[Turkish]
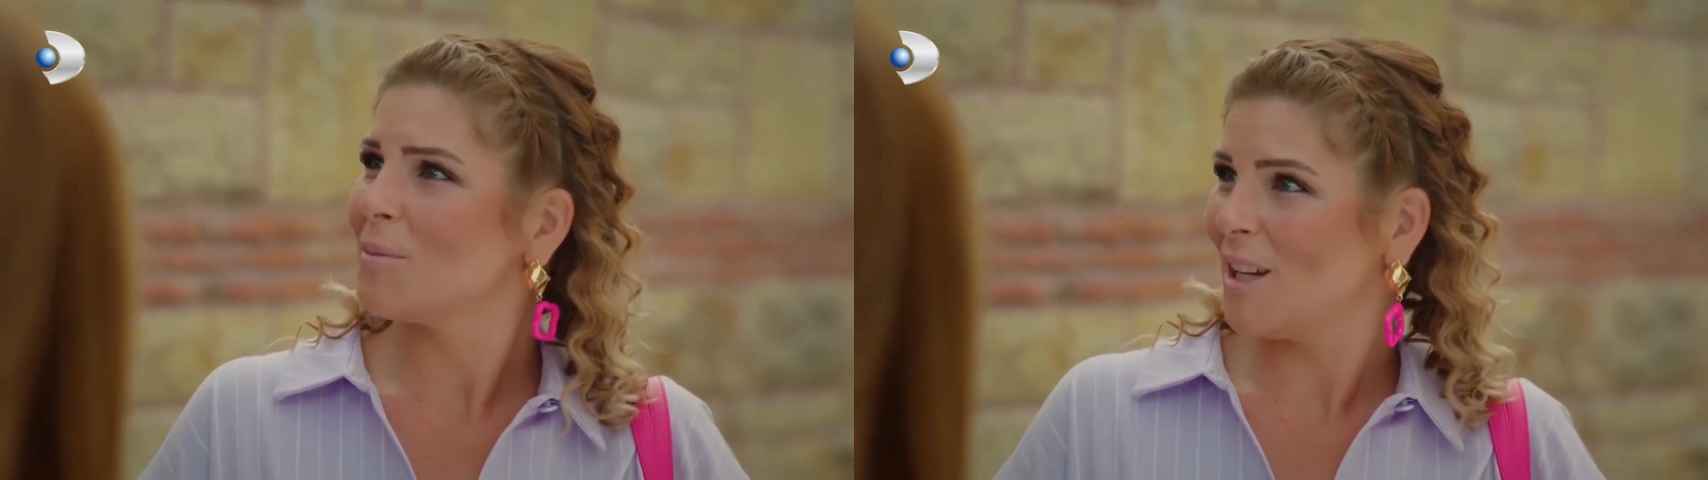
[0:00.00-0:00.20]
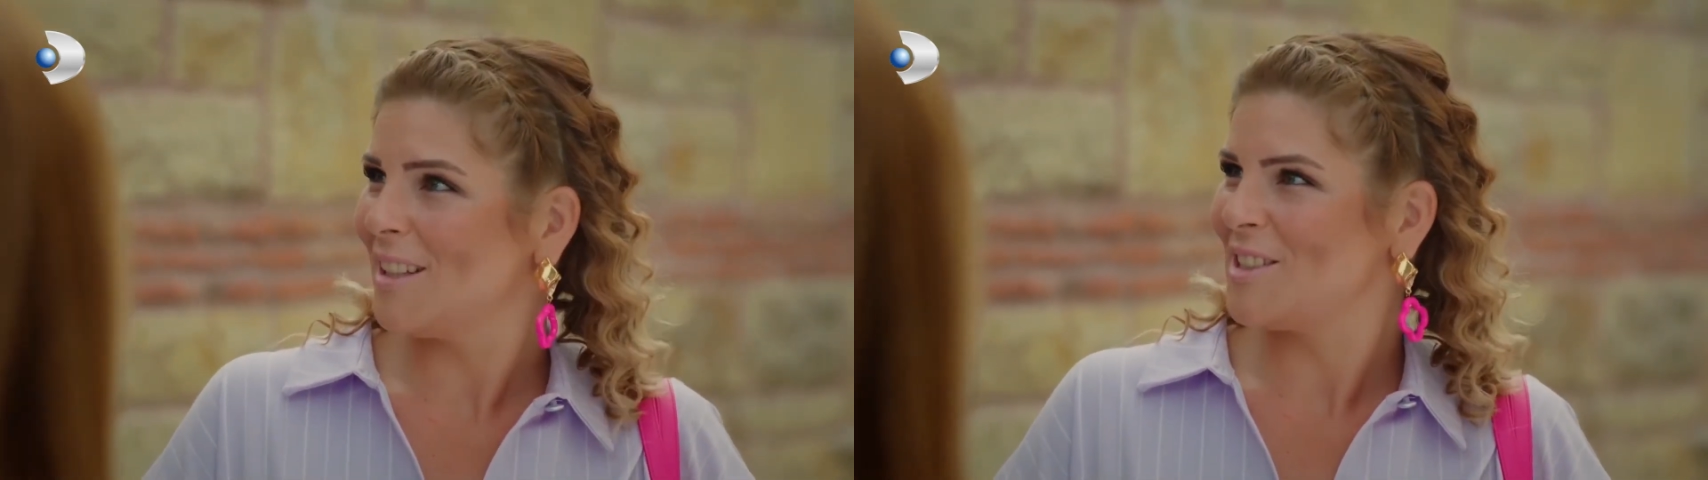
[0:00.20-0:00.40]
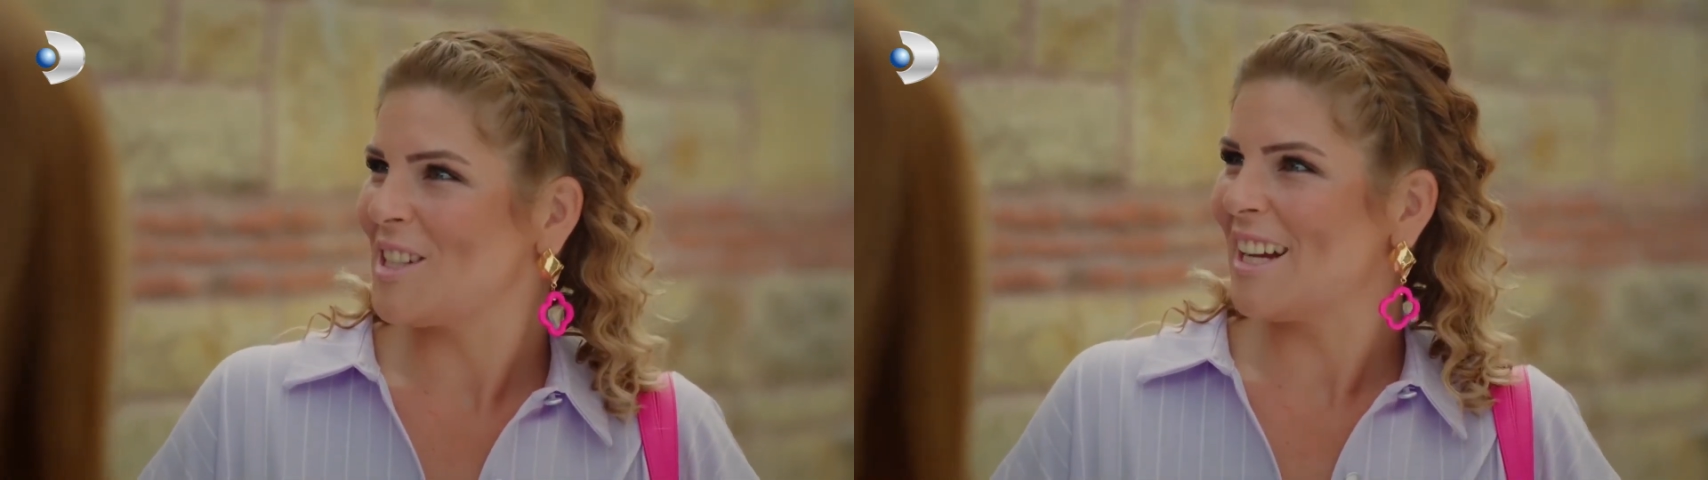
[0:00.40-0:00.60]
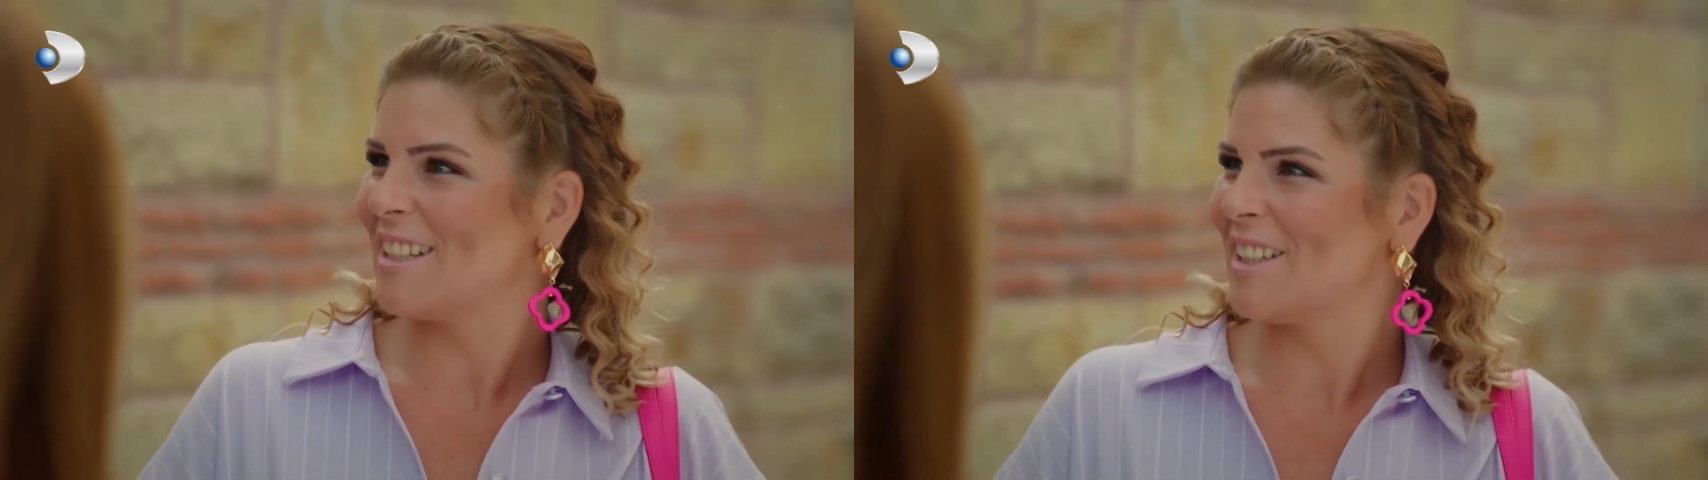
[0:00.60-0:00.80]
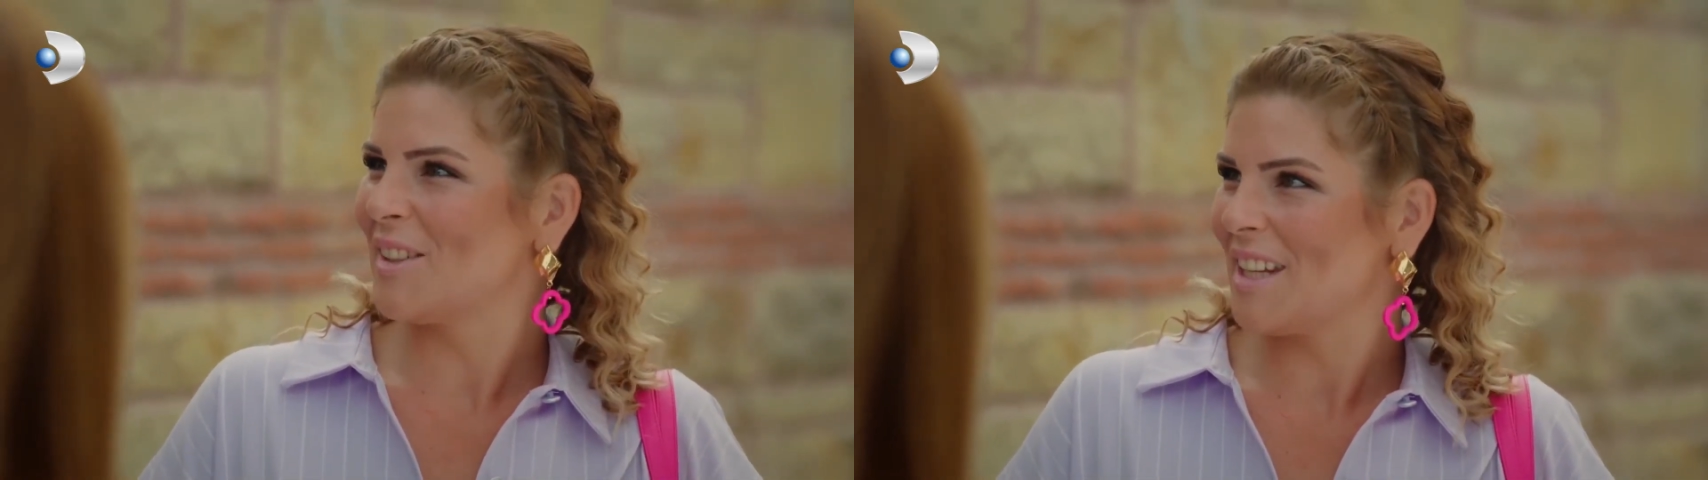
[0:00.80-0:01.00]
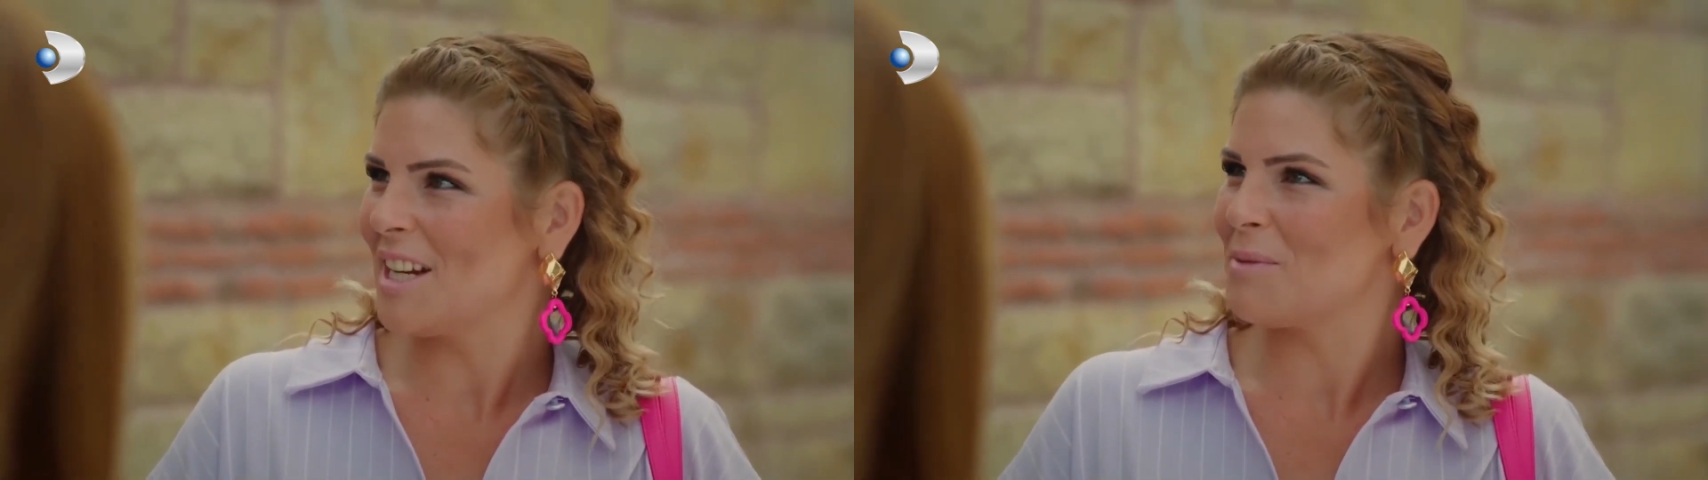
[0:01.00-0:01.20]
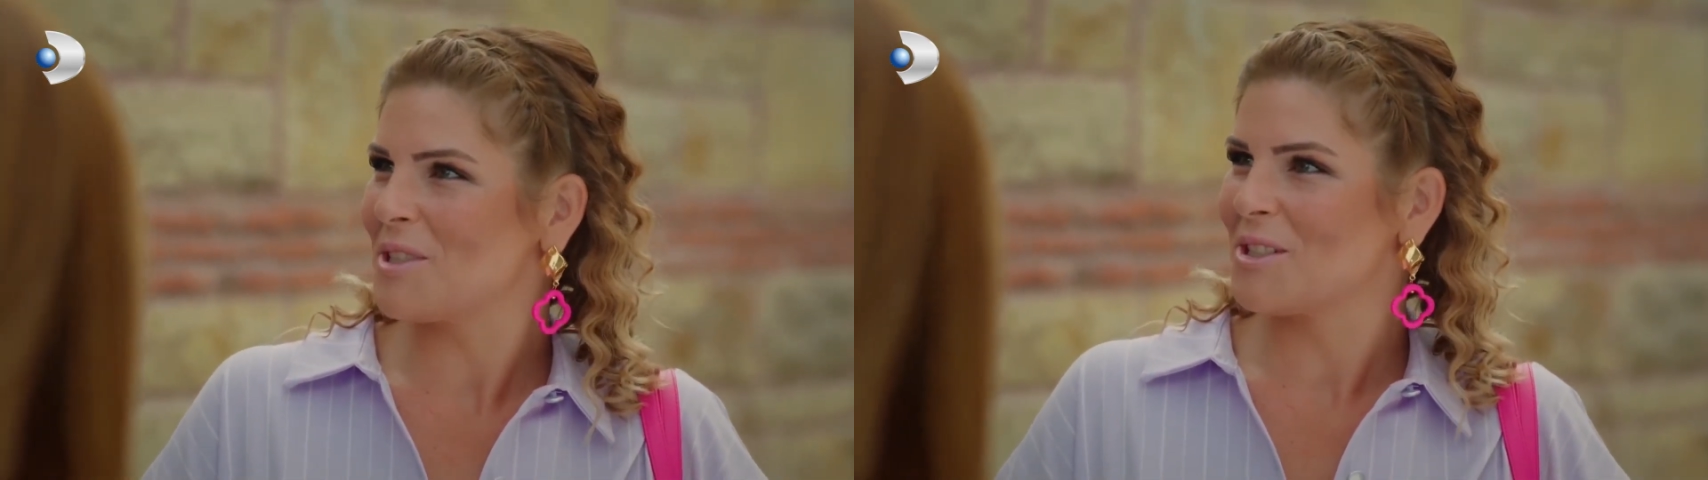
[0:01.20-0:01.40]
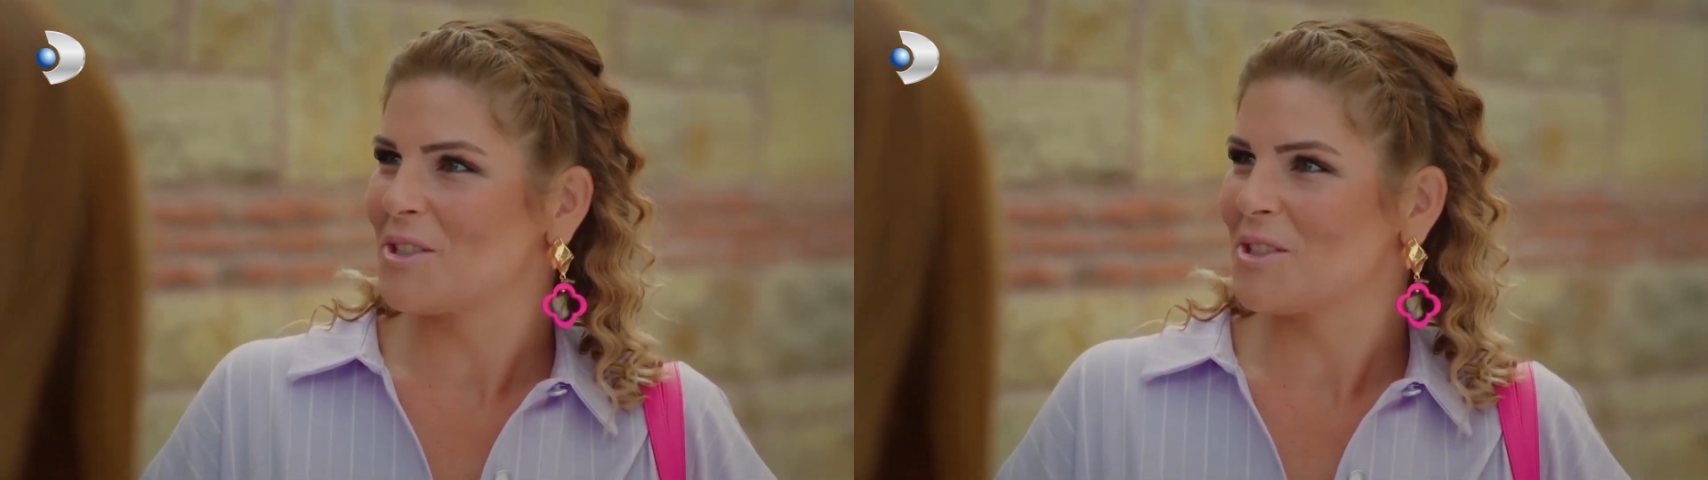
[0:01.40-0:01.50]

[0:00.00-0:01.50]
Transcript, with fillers: Bülent içeridedir ama ders